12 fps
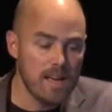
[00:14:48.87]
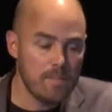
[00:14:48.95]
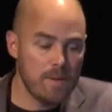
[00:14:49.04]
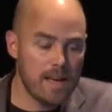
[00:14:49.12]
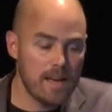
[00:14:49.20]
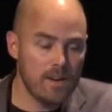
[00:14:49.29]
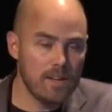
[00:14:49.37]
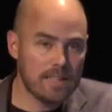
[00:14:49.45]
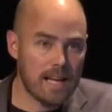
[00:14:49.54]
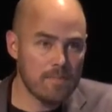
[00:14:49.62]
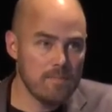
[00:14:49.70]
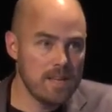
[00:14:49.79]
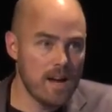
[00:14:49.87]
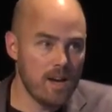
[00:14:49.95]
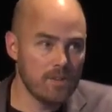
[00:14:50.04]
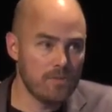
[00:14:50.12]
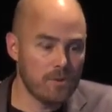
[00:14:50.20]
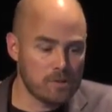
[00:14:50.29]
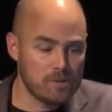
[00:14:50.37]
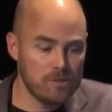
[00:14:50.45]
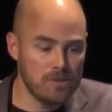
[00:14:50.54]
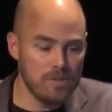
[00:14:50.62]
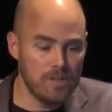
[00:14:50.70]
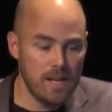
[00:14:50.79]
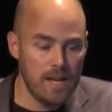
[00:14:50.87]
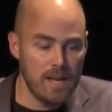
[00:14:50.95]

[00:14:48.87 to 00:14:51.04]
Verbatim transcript: eh bien, 30 euh, milliards de fortune,